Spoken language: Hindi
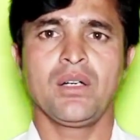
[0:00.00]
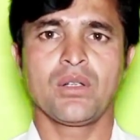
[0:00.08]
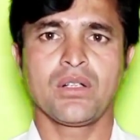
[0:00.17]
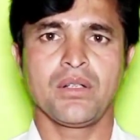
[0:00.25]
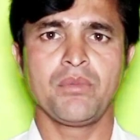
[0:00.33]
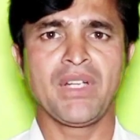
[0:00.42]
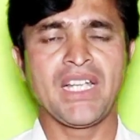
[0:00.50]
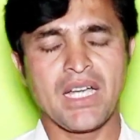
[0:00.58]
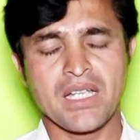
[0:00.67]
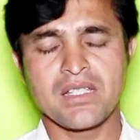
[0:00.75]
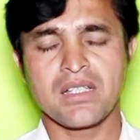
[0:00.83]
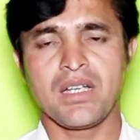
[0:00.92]
और मैं
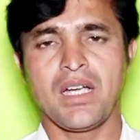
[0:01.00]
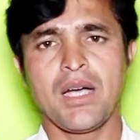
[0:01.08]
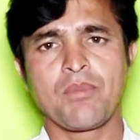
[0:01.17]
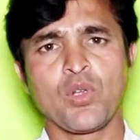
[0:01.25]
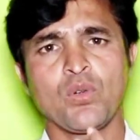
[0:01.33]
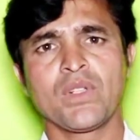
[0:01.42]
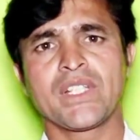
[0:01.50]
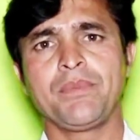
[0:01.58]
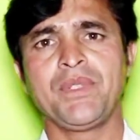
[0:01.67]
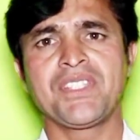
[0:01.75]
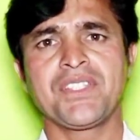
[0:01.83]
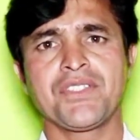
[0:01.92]
आज आप लोगों के
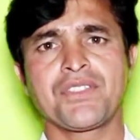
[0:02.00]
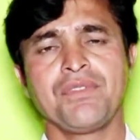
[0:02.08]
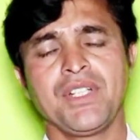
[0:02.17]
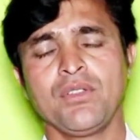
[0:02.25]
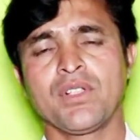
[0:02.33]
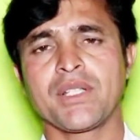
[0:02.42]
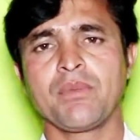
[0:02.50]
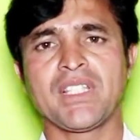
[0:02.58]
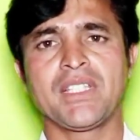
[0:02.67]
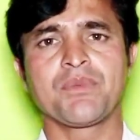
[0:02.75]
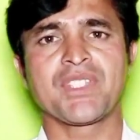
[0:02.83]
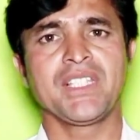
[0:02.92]
बीच इस वीडियो के
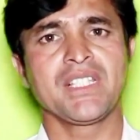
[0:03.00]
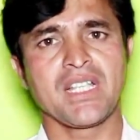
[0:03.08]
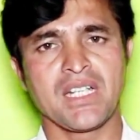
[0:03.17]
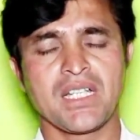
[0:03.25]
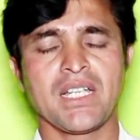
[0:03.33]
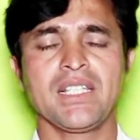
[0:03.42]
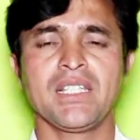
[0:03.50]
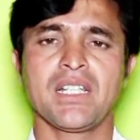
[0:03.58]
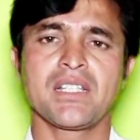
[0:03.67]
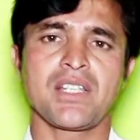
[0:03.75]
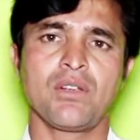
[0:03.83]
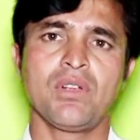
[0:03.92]
माध्यम से ये जानकारी
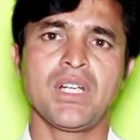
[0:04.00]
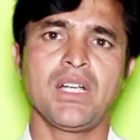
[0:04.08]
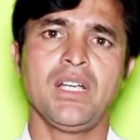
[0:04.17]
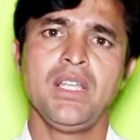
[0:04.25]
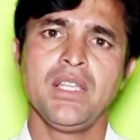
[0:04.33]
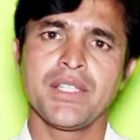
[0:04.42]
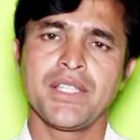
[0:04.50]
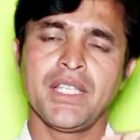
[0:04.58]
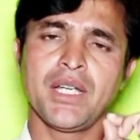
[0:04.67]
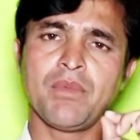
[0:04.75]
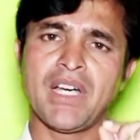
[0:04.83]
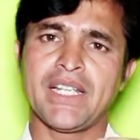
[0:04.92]
देना चाहूँगा
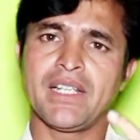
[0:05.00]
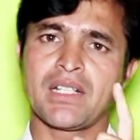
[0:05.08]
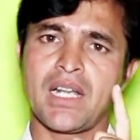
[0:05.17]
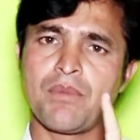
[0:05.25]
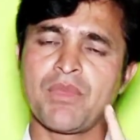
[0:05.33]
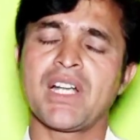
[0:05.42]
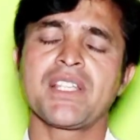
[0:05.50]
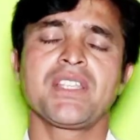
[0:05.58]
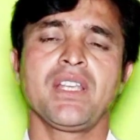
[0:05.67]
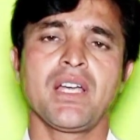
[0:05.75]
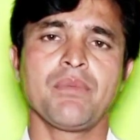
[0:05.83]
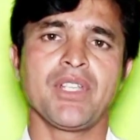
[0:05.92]
कि हमारे रामगढ़
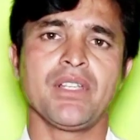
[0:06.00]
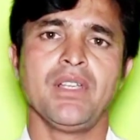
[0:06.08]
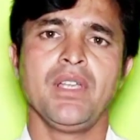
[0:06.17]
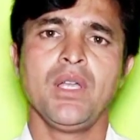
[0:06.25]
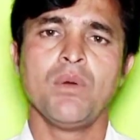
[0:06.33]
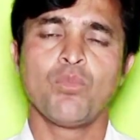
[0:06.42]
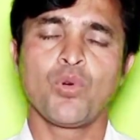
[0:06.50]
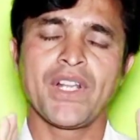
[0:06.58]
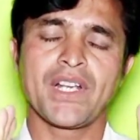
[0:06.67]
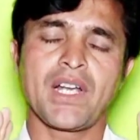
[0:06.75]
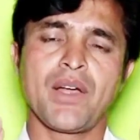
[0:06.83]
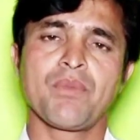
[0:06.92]
जिला में
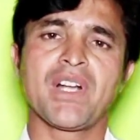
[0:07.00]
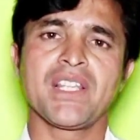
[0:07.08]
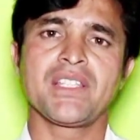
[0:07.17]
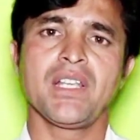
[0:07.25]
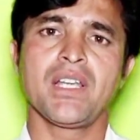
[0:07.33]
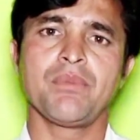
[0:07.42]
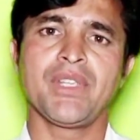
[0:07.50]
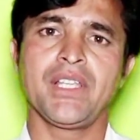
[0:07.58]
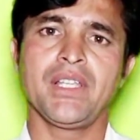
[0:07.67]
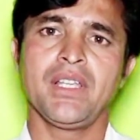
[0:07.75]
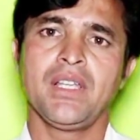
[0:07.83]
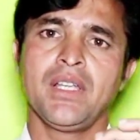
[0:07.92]
पूरे रामगढ़ जिला
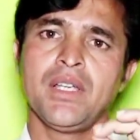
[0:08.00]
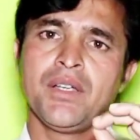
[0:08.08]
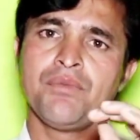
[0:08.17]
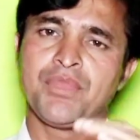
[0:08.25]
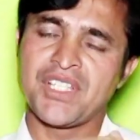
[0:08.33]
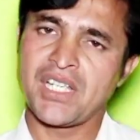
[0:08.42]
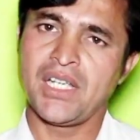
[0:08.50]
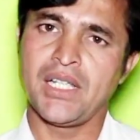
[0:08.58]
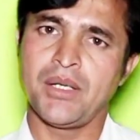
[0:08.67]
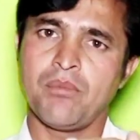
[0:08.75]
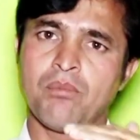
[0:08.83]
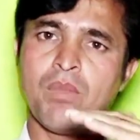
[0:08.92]
में
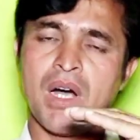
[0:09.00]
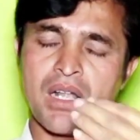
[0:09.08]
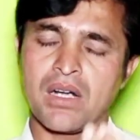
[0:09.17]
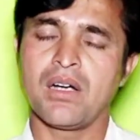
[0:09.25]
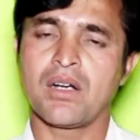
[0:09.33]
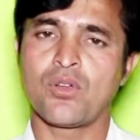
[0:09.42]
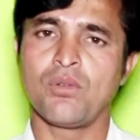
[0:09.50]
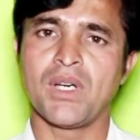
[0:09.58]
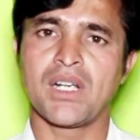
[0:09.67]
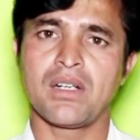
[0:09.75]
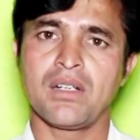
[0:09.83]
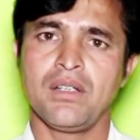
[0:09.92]
पिछले 12
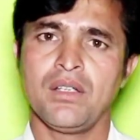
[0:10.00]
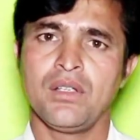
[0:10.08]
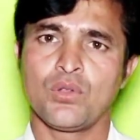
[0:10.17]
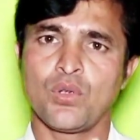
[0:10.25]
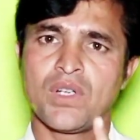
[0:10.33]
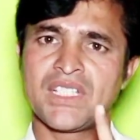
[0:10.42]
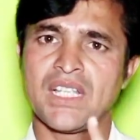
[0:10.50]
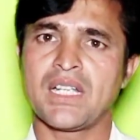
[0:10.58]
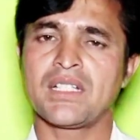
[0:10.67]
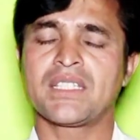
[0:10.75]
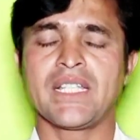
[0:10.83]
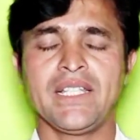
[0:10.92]
अक्टूबर
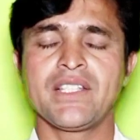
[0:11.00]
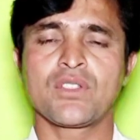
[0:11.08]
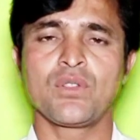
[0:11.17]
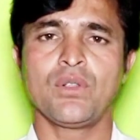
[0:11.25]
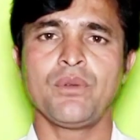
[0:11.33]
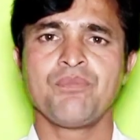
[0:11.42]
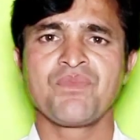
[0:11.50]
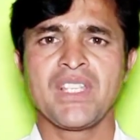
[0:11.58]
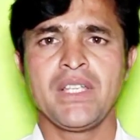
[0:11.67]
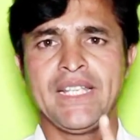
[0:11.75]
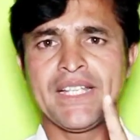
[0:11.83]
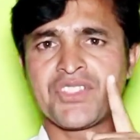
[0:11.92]
2023 को
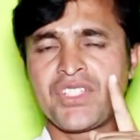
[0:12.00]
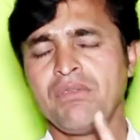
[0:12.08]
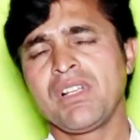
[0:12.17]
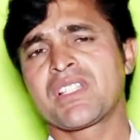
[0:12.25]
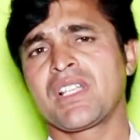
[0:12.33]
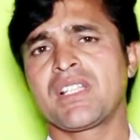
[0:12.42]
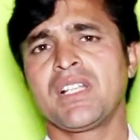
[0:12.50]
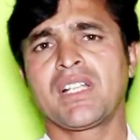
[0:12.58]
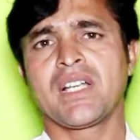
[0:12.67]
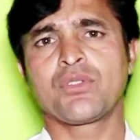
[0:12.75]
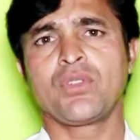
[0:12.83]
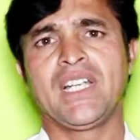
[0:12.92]
एक सिविल सर्जन
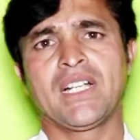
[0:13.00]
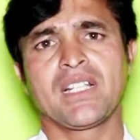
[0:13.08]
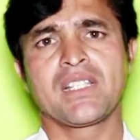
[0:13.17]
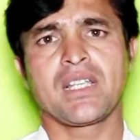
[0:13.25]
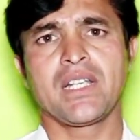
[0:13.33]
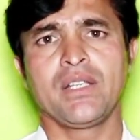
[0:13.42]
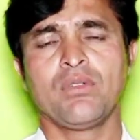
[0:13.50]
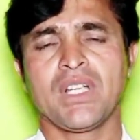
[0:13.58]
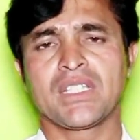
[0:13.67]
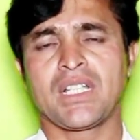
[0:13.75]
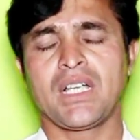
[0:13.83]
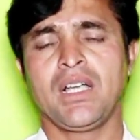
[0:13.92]
का जो लेटर जारी
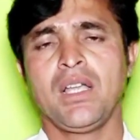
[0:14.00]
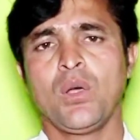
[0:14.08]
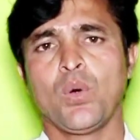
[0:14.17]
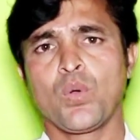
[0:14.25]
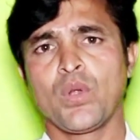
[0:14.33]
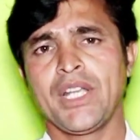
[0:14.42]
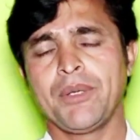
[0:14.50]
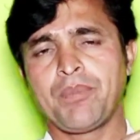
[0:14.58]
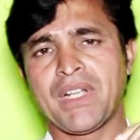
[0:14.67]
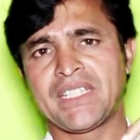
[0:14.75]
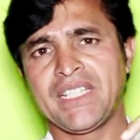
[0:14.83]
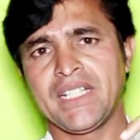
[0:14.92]
हुआ था उन्होंने
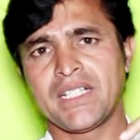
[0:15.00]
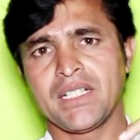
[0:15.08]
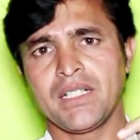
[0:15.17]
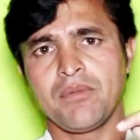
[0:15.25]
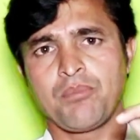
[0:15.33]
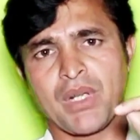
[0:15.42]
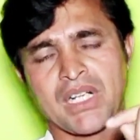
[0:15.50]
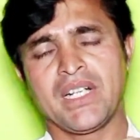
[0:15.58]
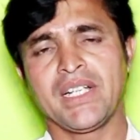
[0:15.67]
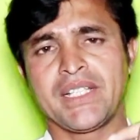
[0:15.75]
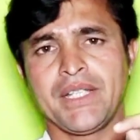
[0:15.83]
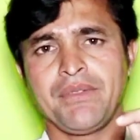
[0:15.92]
प्रत्येक
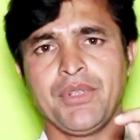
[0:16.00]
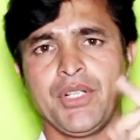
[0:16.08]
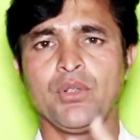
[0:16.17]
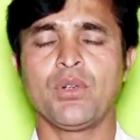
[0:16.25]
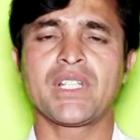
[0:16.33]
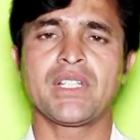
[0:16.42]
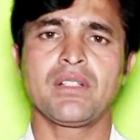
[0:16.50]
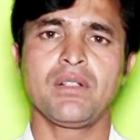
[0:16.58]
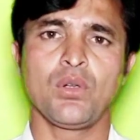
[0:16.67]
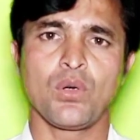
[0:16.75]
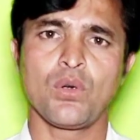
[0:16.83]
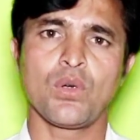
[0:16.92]
प्रखंड के वीडियो
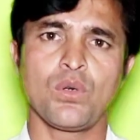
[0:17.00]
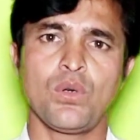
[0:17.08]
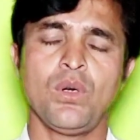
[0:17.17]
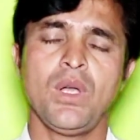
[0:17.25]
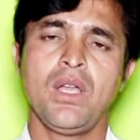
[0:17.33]
लोगों को